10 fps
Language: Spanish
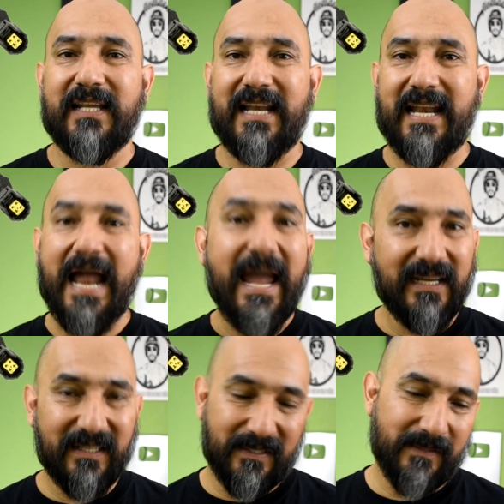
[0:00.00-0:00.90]
del
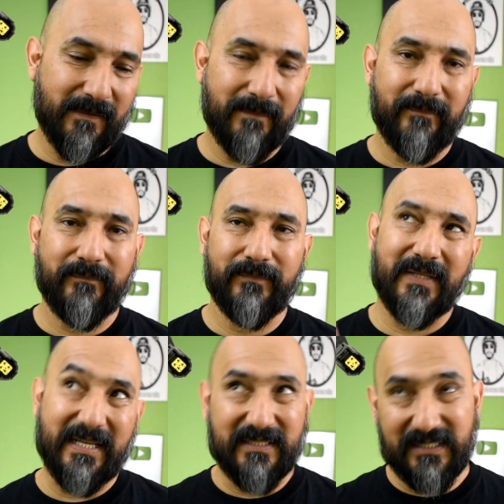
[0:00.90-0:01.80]
aire,
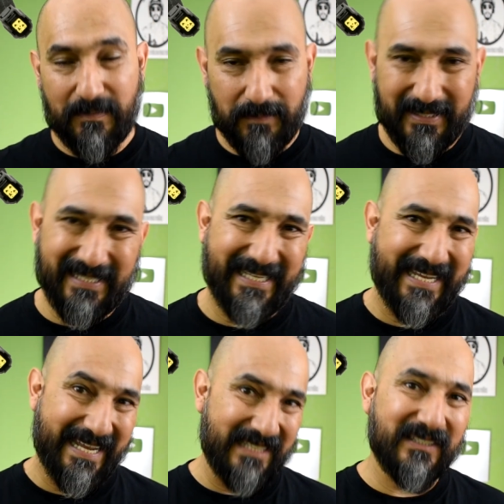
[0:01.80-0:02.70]
casi siempre del
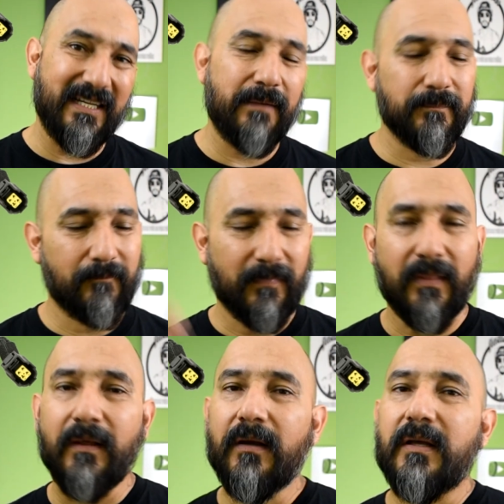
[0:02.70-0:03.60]
que entra,
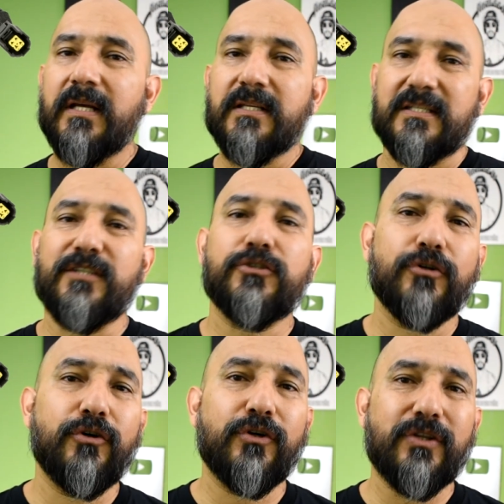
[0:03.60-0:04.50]

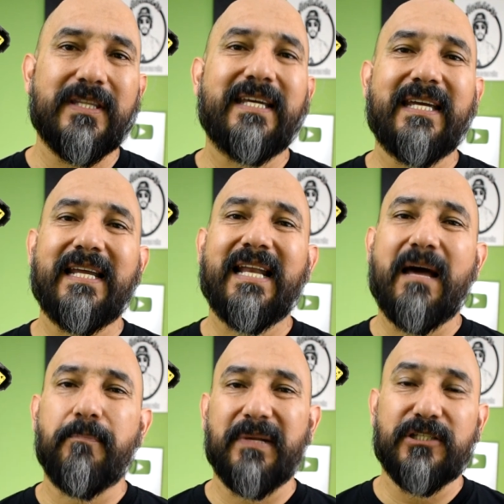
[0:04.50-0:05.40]
sensor de
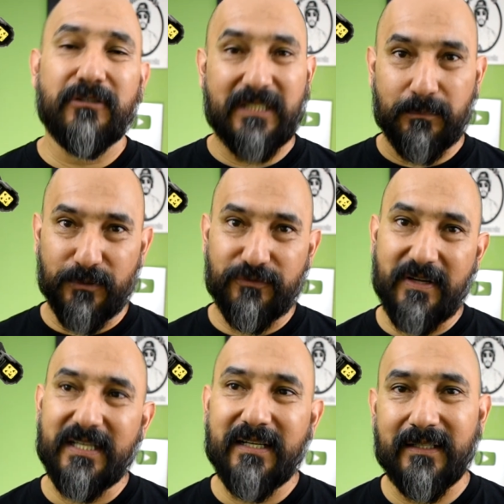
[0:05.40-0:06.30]
la presión
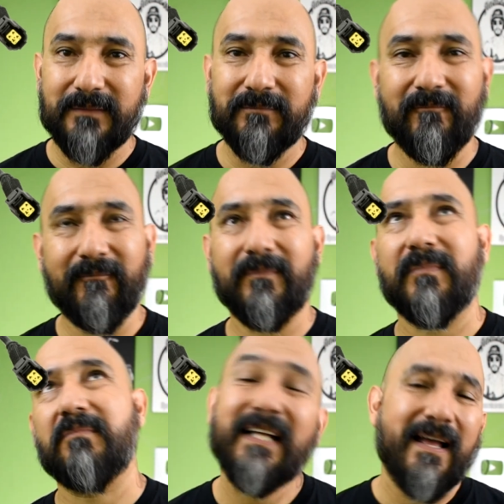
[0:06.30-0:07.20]
atmosférica,
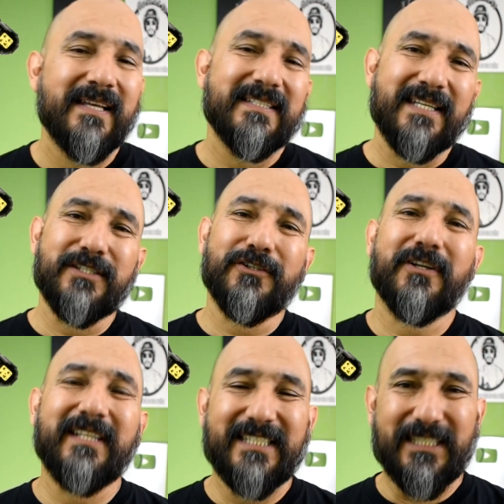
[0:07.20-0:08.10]

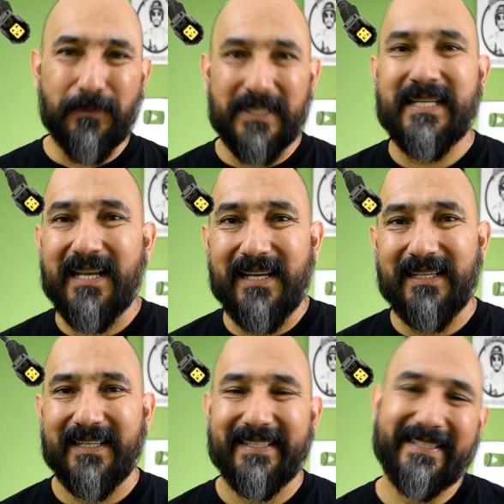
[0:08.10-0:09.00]
sensor del
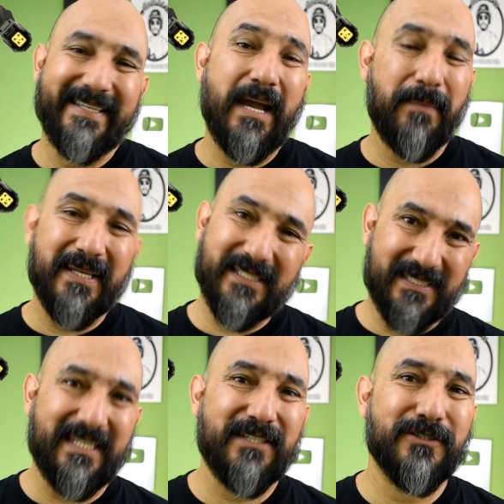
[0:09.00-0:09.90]
cigüeñal y a
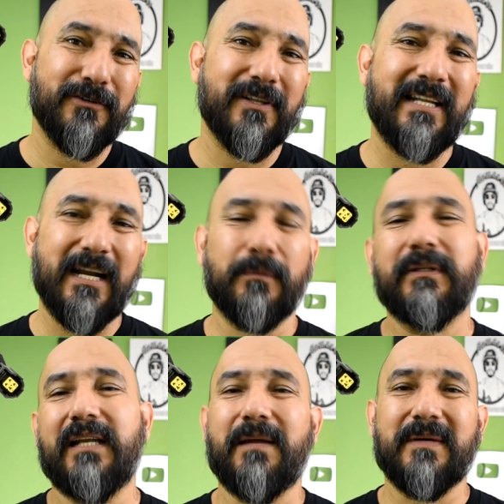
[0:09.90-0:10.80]
veces sensor del
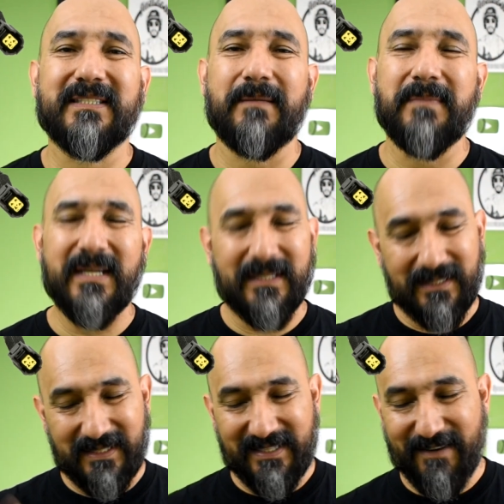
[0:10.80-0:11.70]
árbol de levas
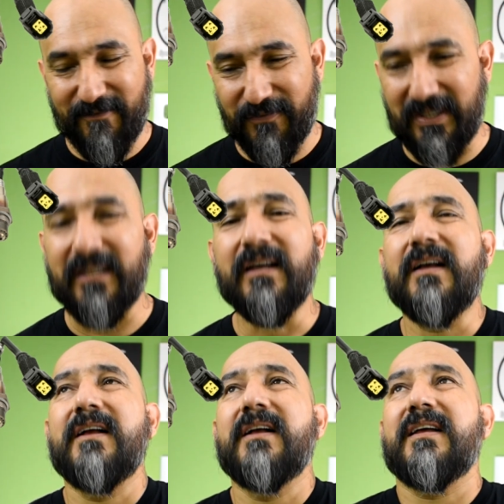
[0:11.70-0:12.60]
también y en fin.
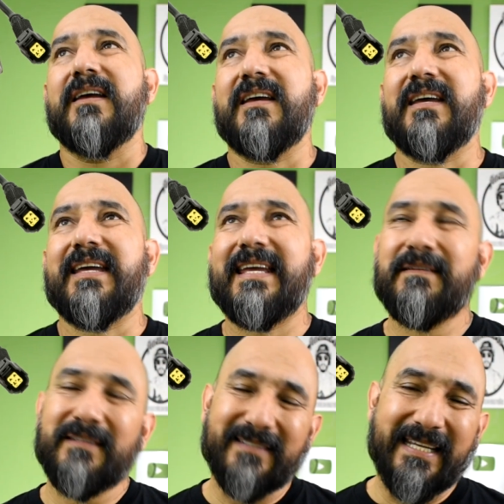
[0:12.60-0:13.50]
Eh,
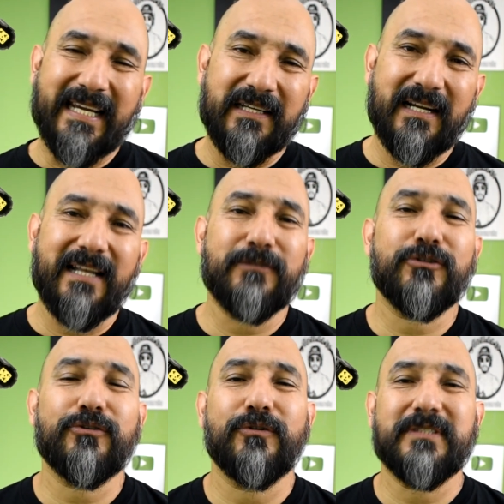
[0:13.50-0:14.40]
en, en general
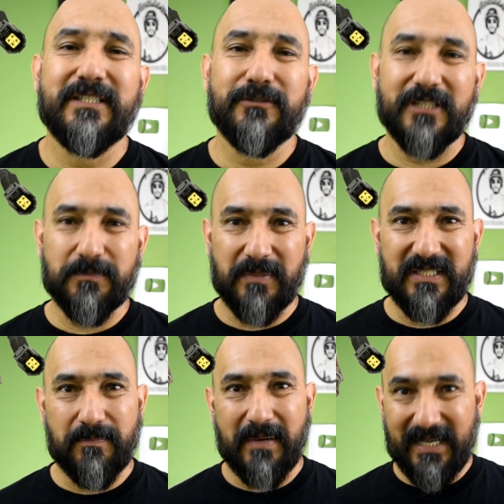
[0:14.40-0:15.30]
esos son los sensores
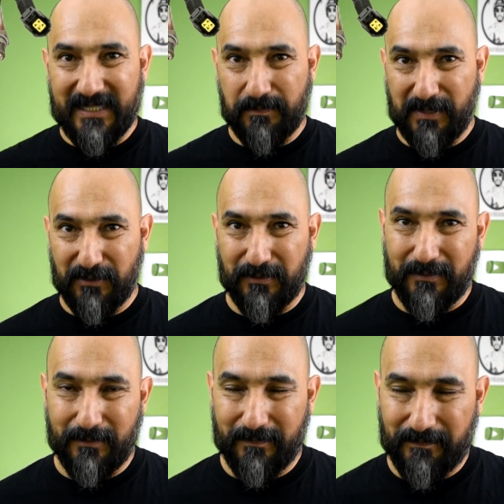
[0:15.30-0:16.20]
principales,
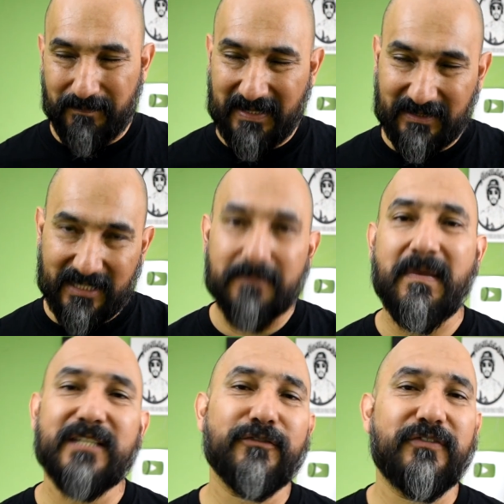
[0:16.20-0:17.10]
pero mientras
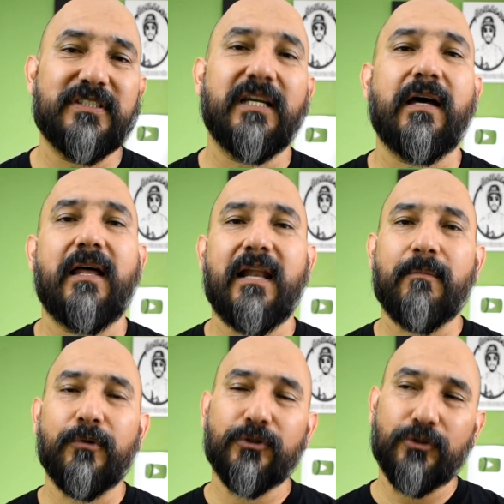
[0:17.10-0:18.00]
más sofisticada
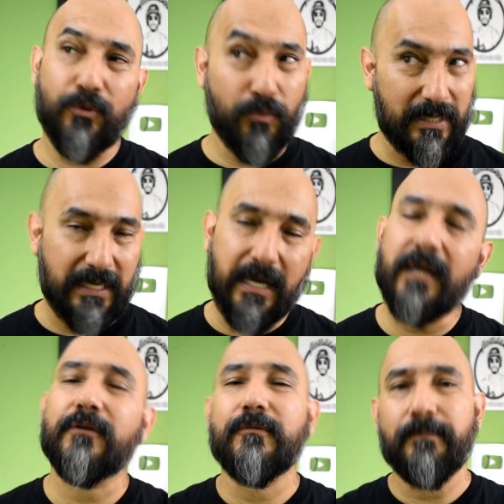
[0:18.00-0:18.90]
la moto o el
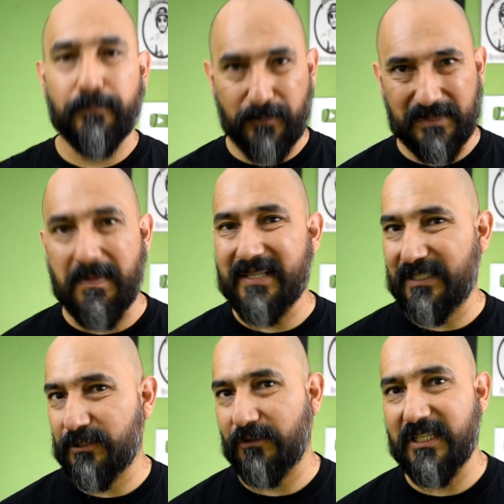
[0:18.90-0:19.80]
carro, pues más
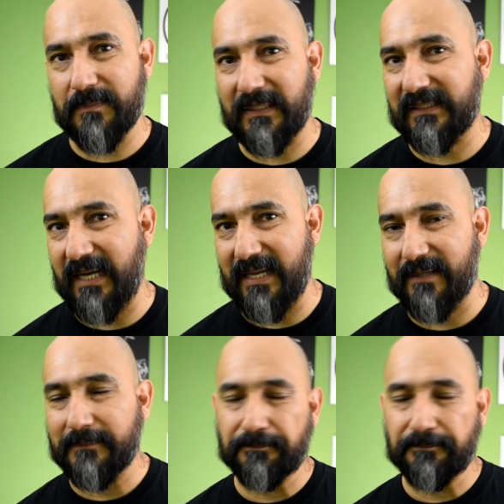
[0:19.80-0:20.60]
sensores va a traer.